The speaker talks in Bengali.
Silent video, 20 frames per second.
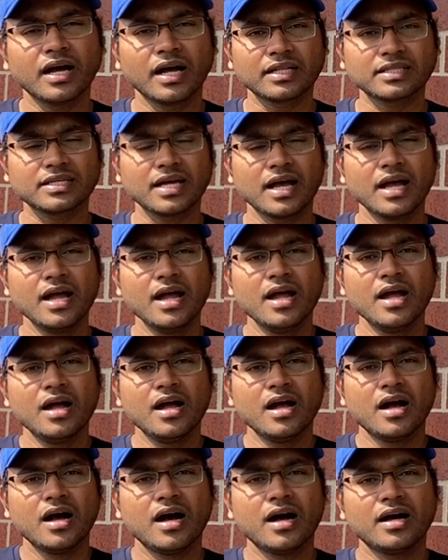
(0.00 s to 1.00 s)
আচ্ছা
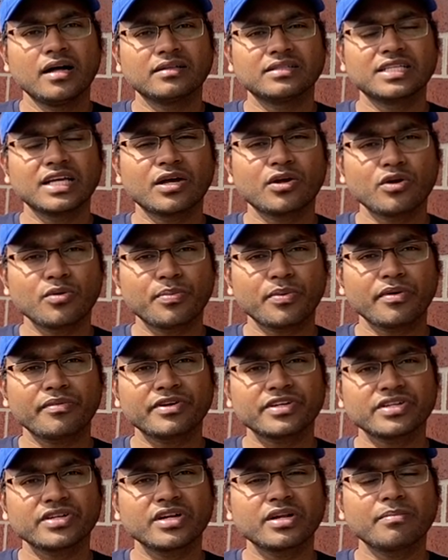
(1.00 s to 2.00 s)
যে কোনো
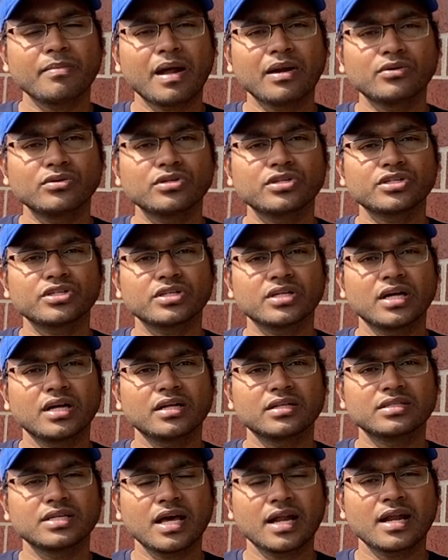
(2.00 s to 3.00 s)
প্রফেশনের মানুষ
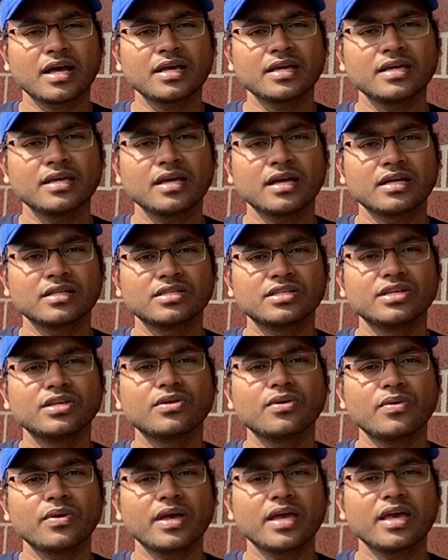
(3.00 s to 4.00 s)
যারাই
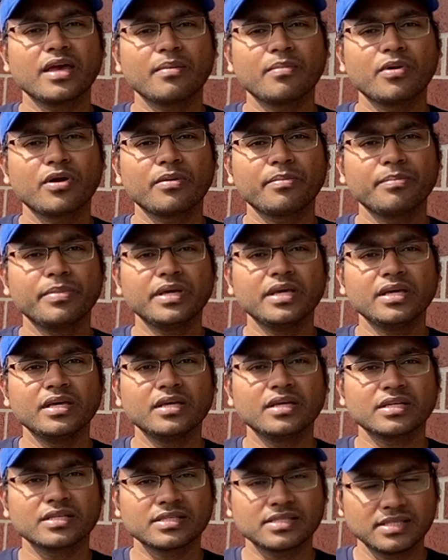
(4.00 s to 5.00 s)
জিরো এ এবং বি
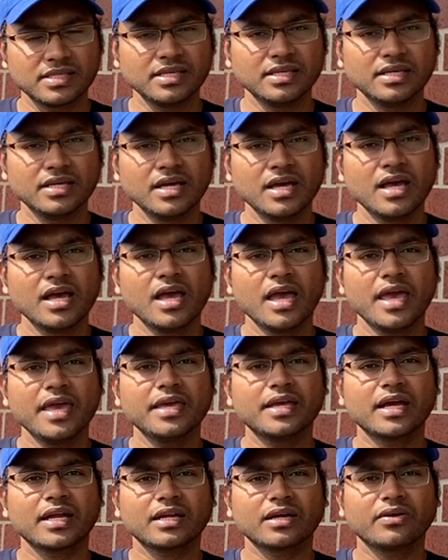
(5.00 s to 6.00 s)
সি এই
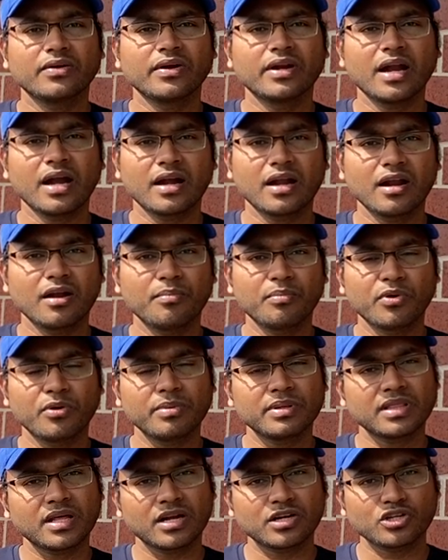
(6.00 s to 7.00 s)
ক্যাটাগরির আন্ডারে
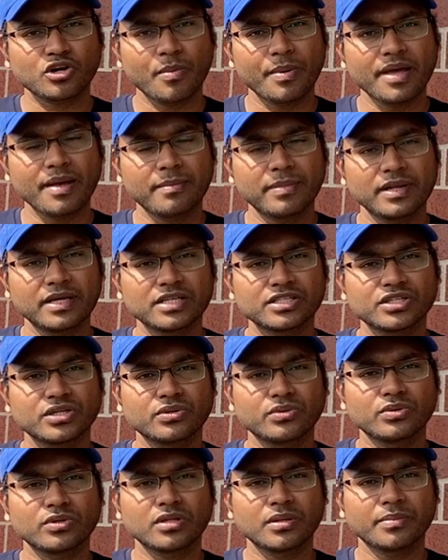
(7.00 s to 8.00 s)
পড়বে তারা সবাই অ্যাপ্লিকেশন
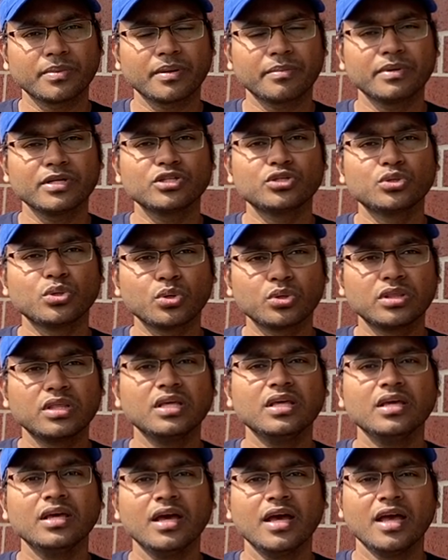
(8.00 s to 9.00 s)
করতে পারবে
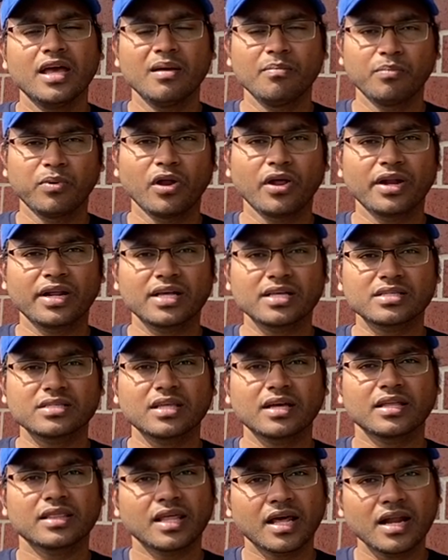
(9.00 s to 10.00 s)
যদি এমপ্লয়ারের কাছ
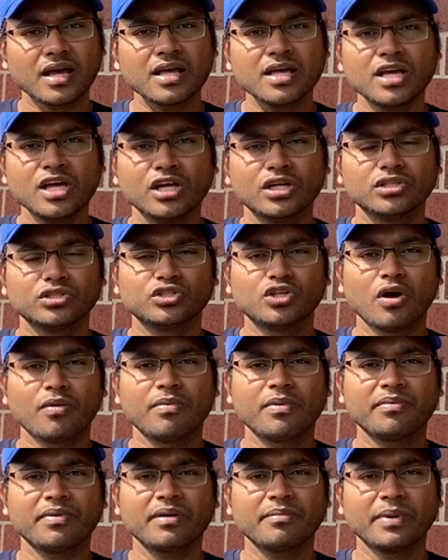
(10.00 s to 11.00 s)
থেকে তারা জব
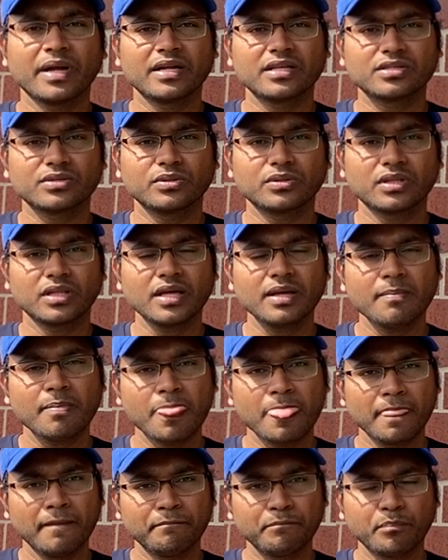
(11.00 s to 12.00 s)
অফার ম্যানেজ করতে
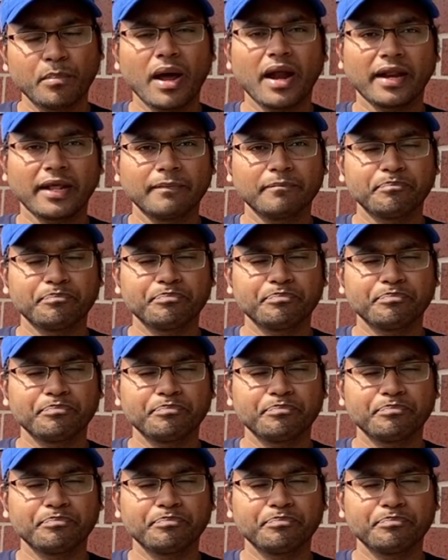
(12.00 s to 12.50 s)
পারে